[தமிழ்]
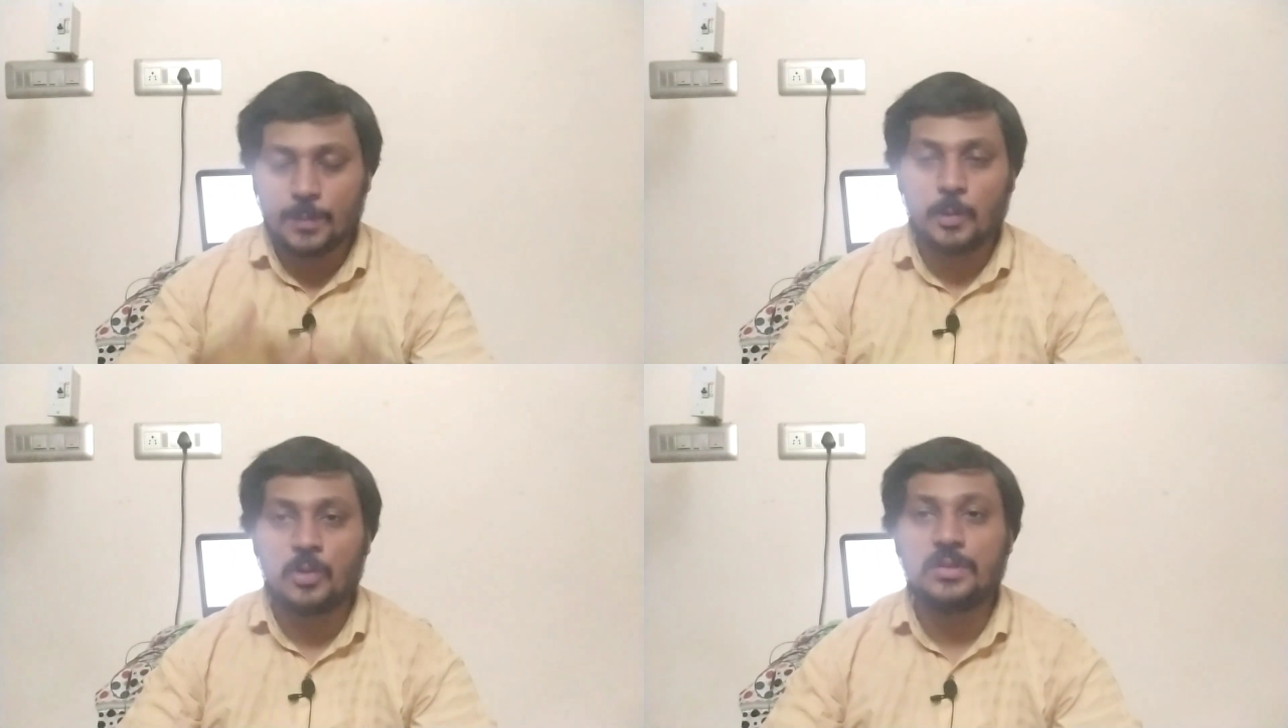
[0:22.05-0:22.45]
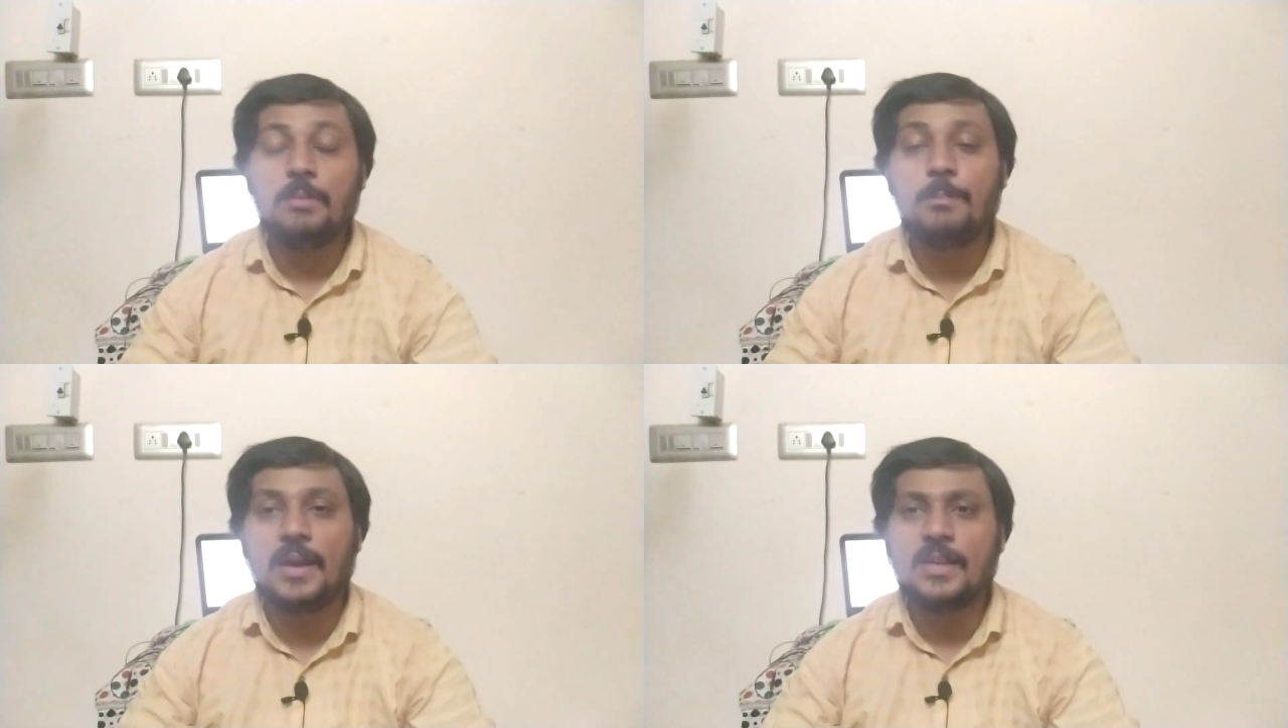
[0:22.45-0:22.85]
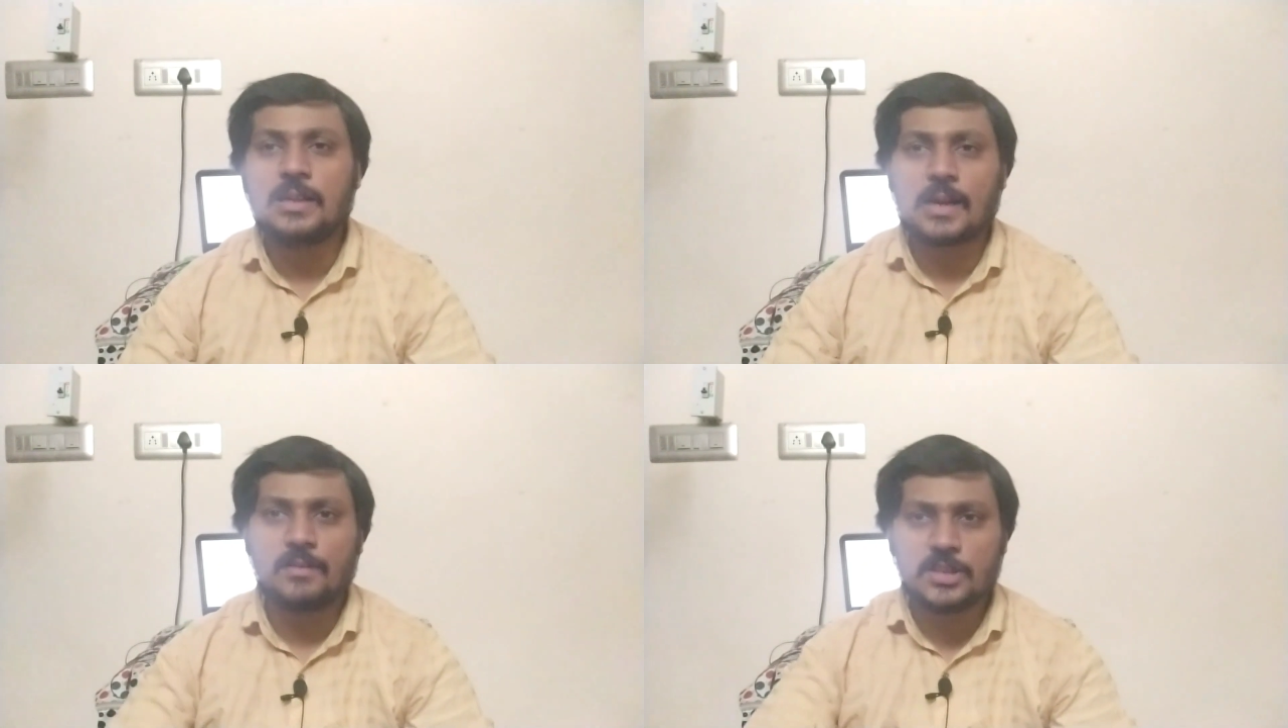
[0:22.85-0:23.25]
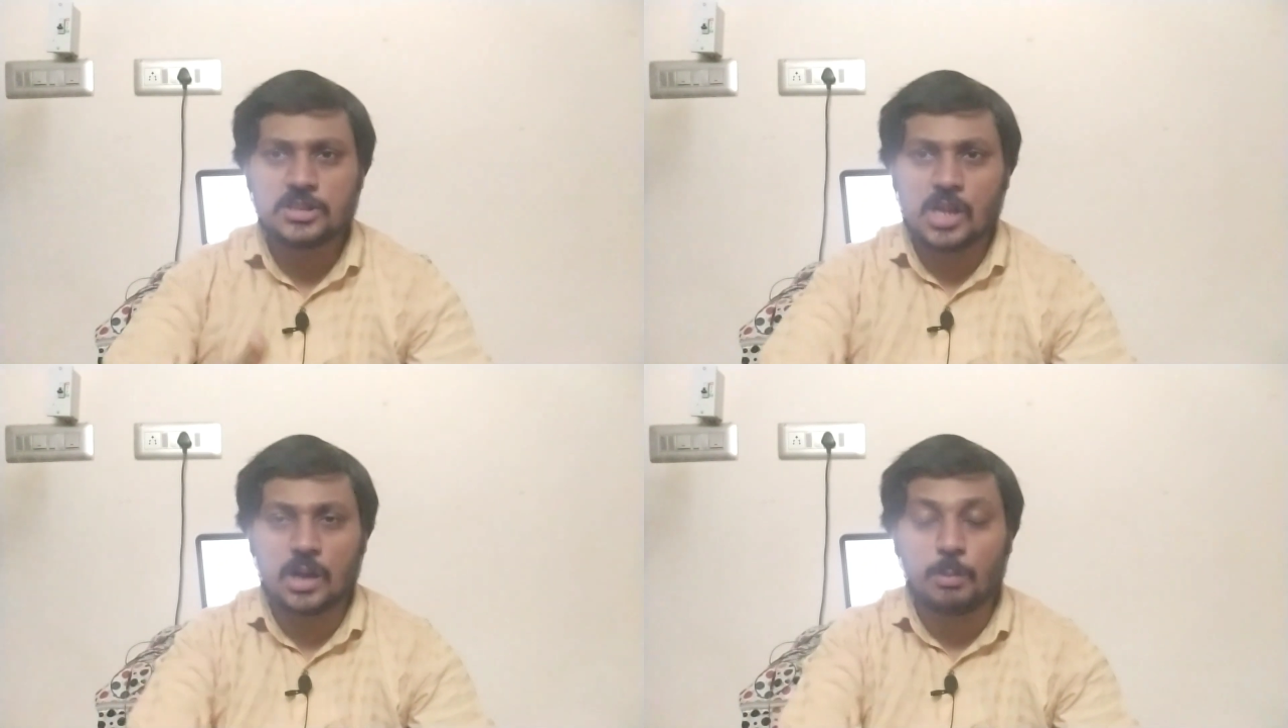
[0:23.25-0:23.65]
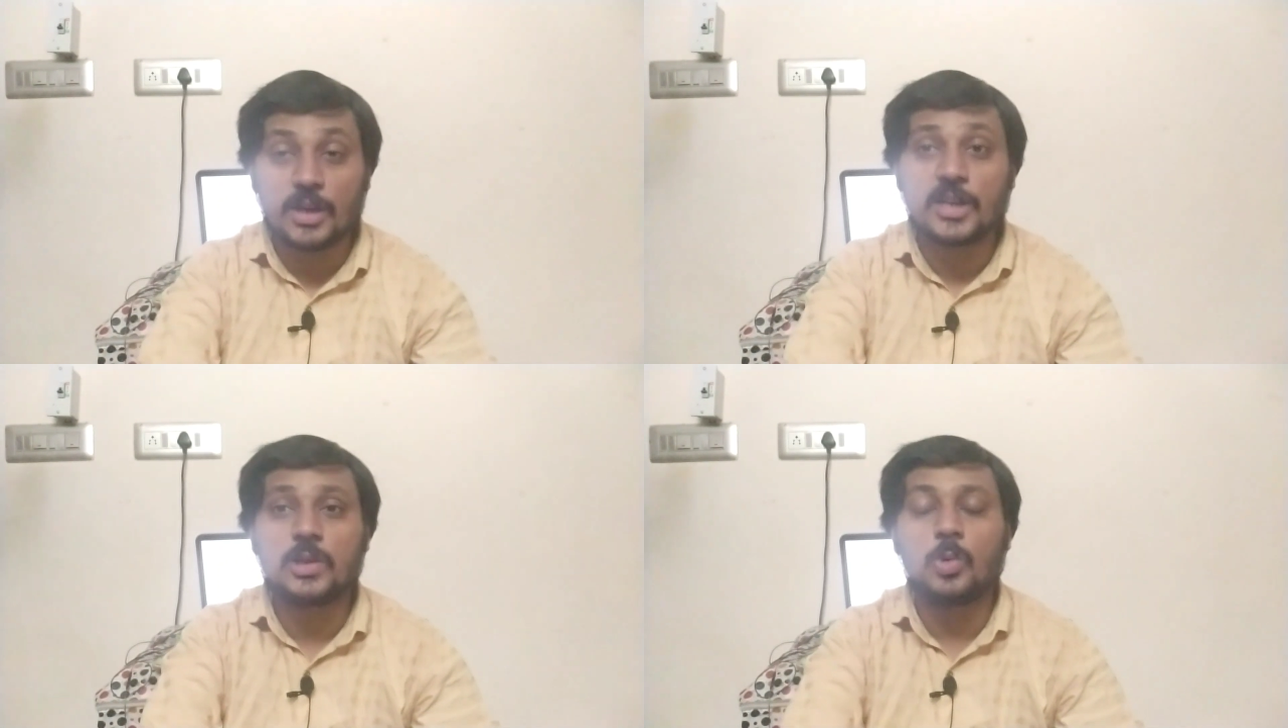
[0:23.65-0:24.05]
இப்போது வந்து பிகினராக வந்து ஸ்டாக்
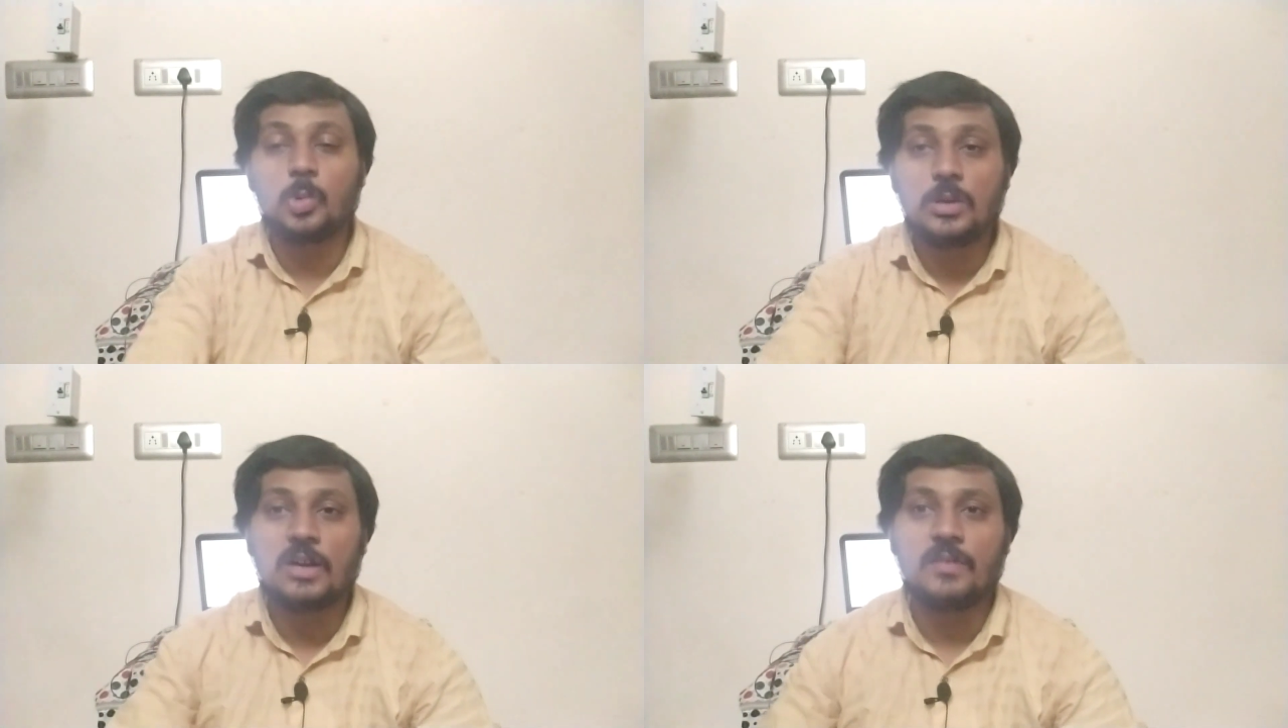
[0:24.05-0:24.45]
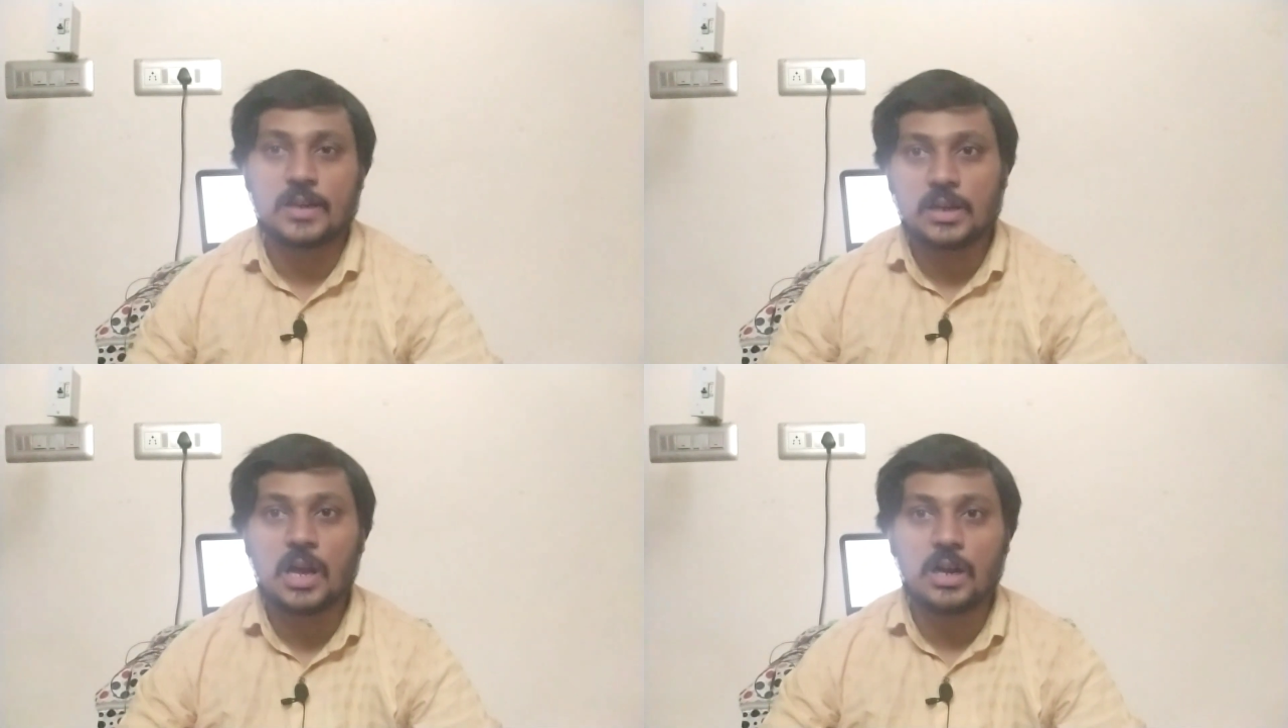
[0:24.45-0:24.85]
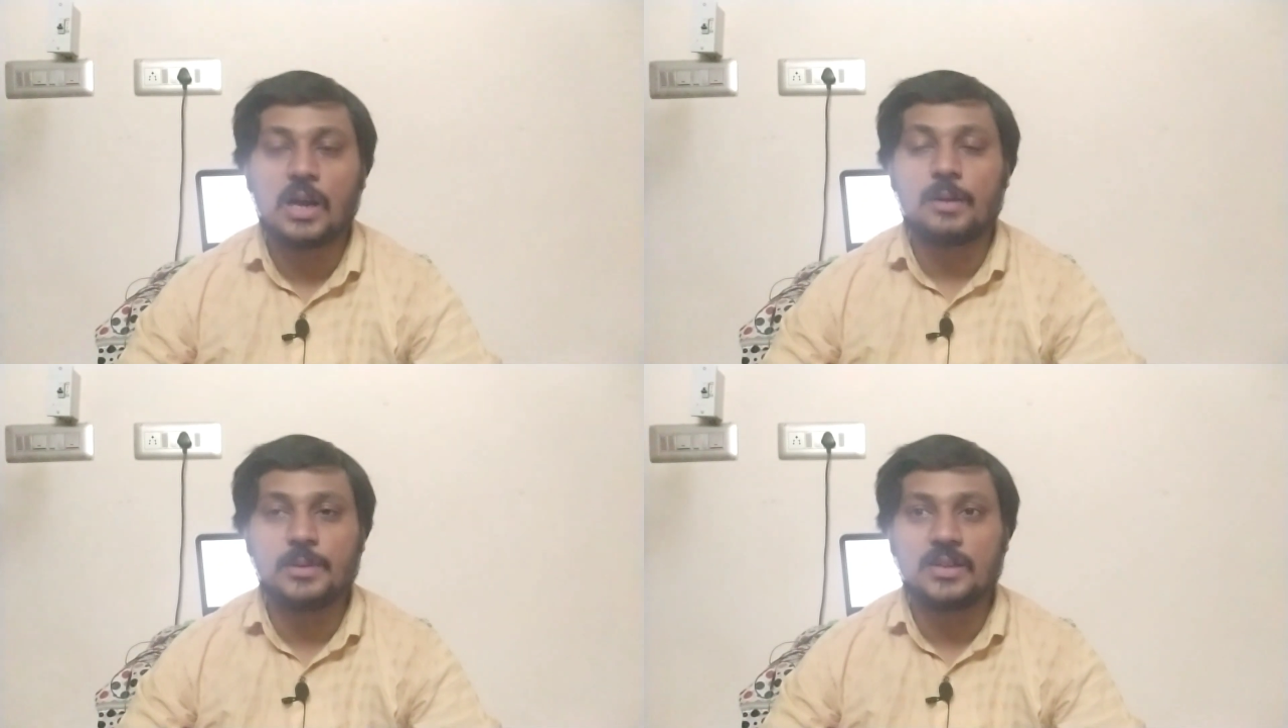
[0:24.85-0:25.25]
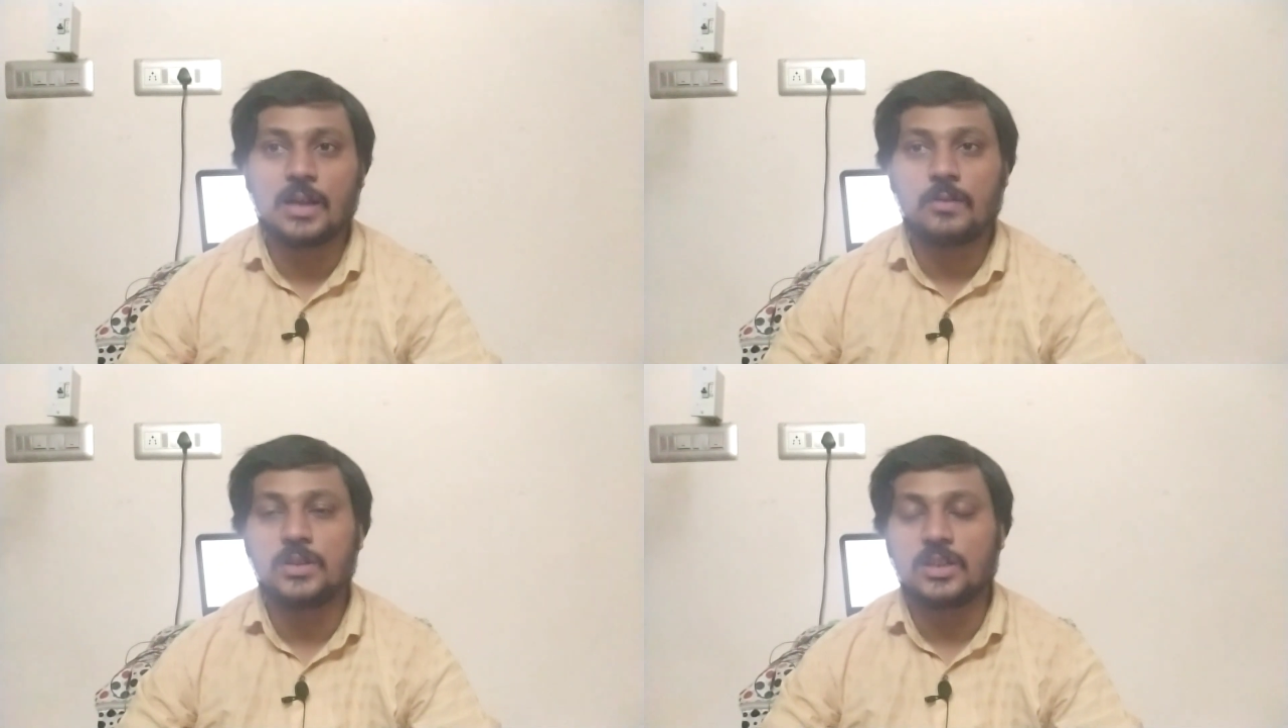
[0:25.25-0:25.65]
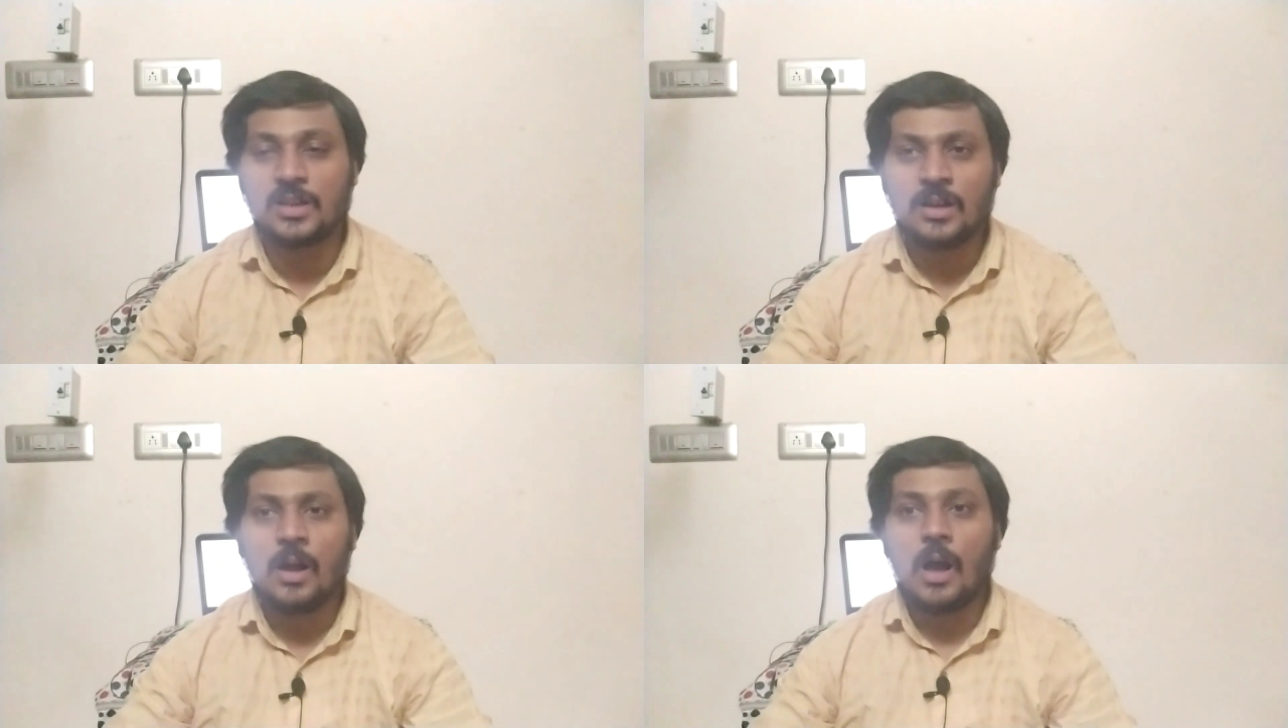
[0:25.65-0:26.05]
மார்க்கெட்டுக்கு உள்ளே வர்றாங்க அப்படின்னா வந்துட்டு